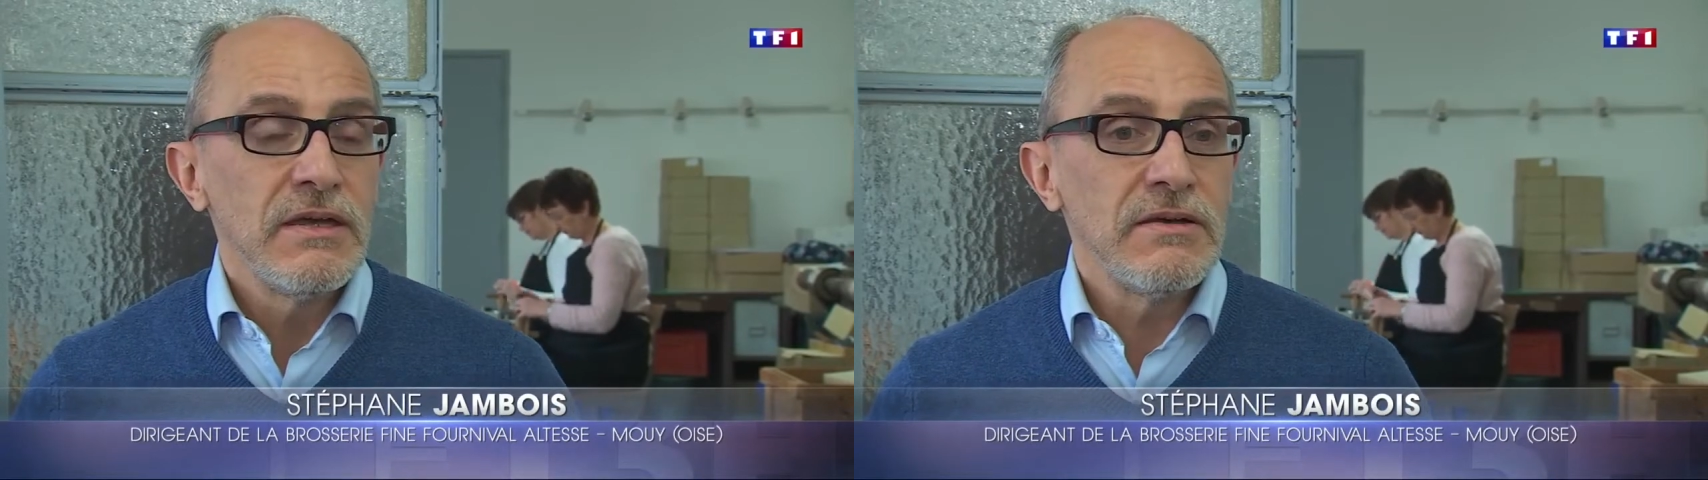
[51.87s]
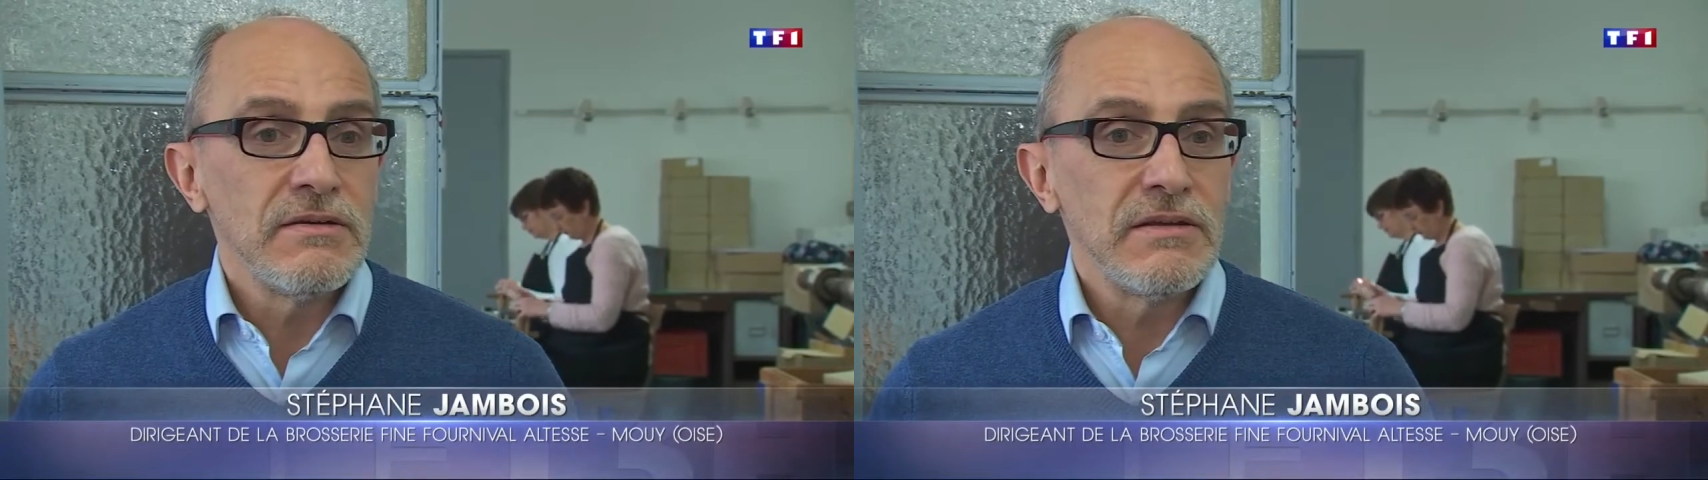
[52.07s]

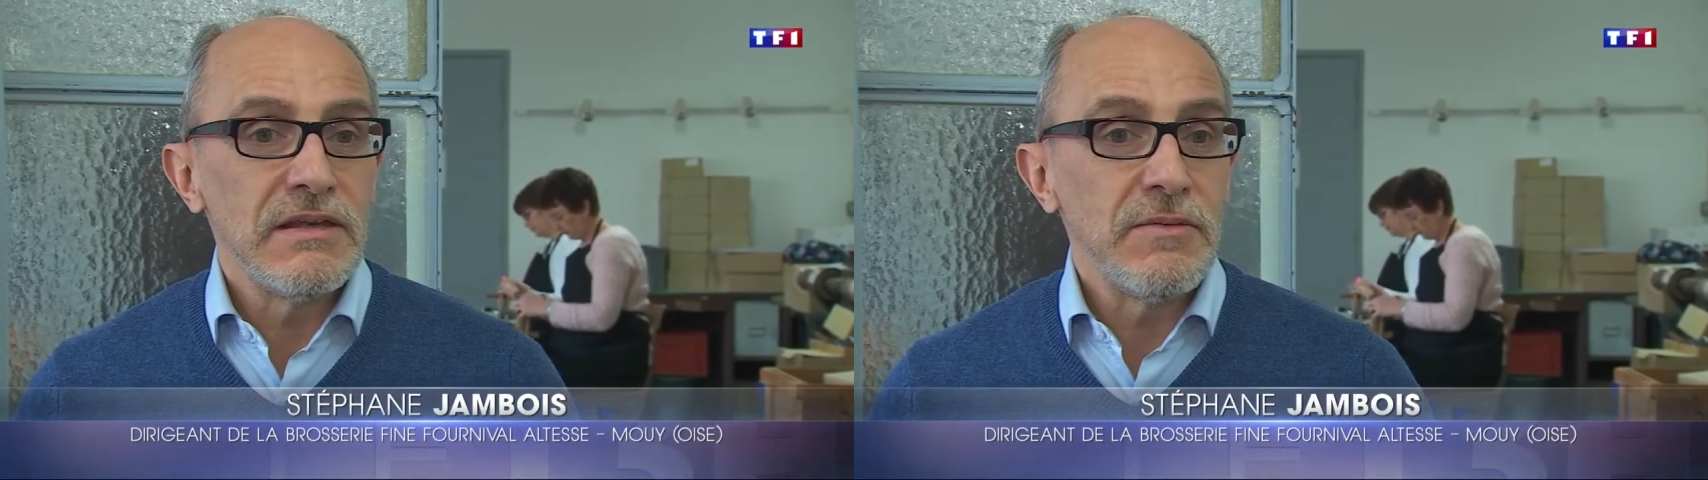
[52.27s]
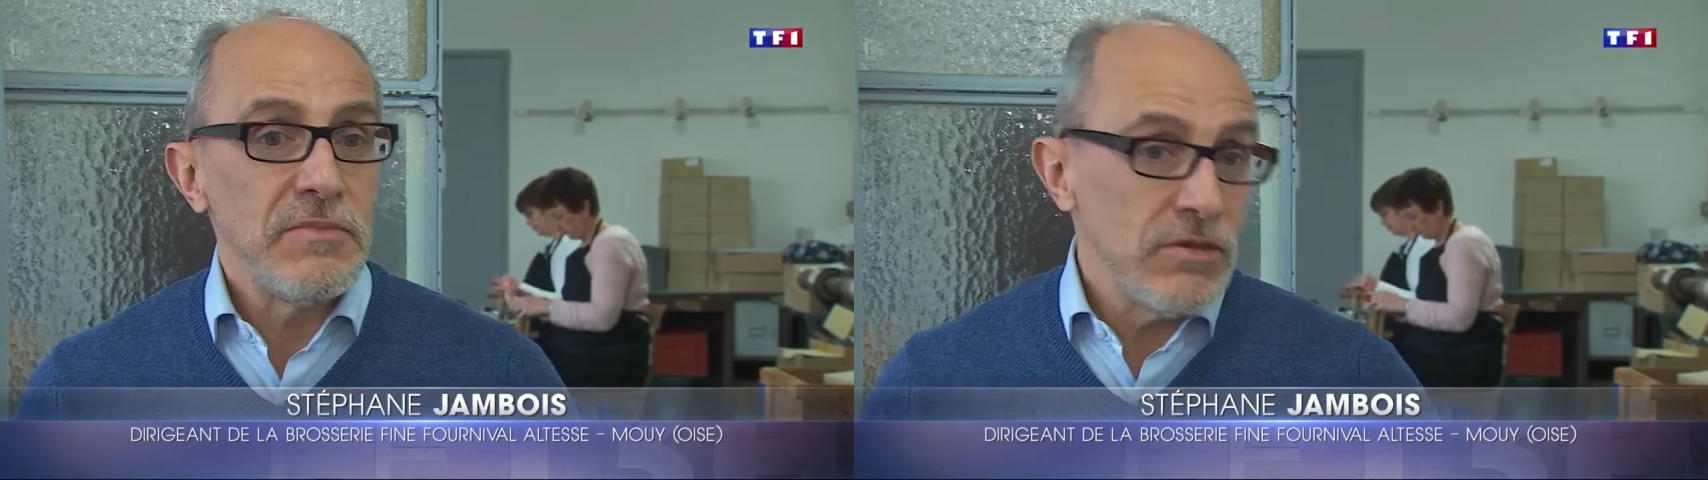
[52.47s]
euh,
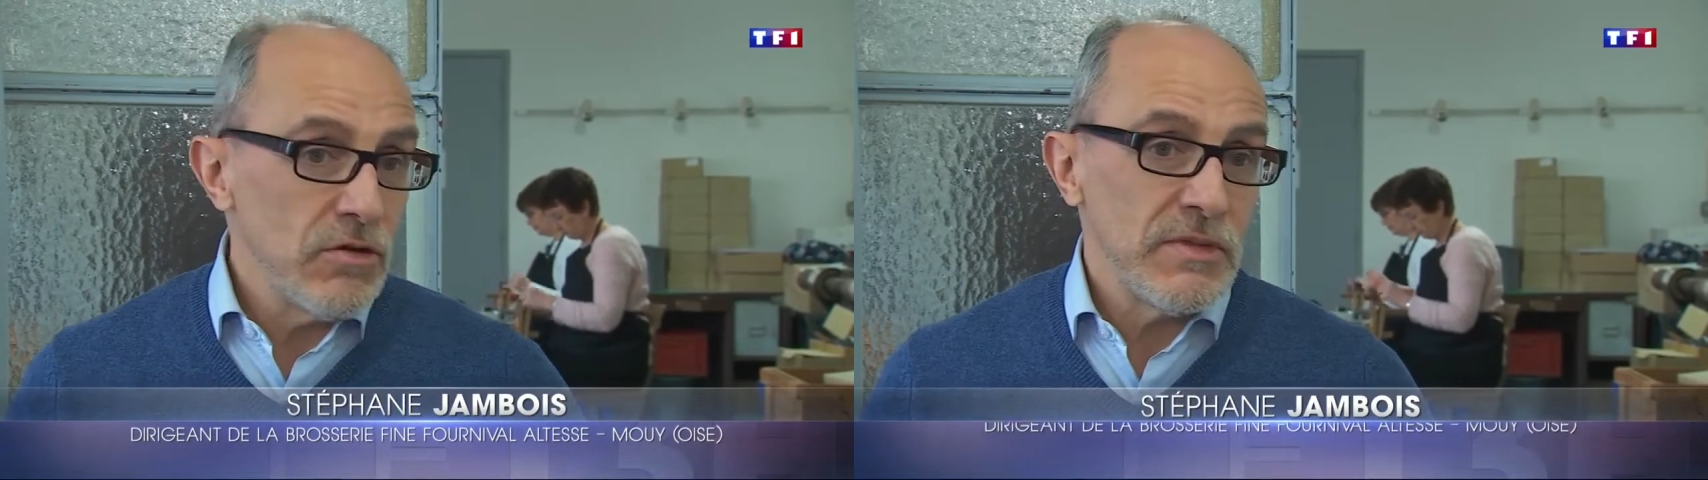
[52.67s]
les meilleurs